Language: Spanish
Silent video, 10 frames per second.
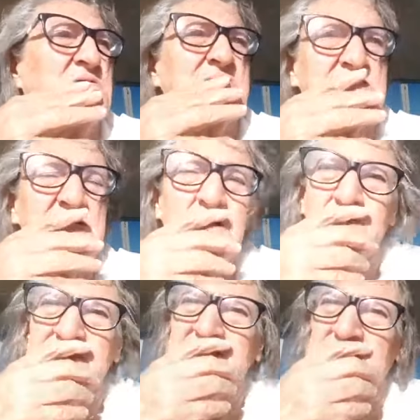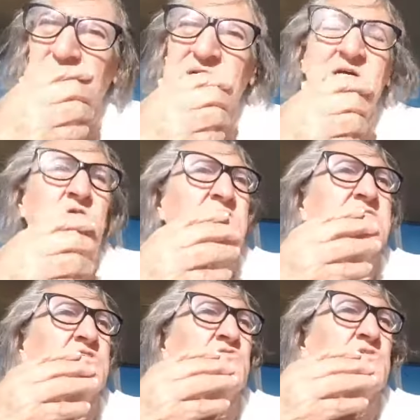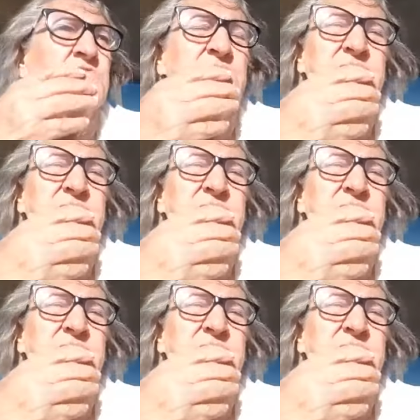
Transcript: Sí, era jovencito, eran jovencitos ellos.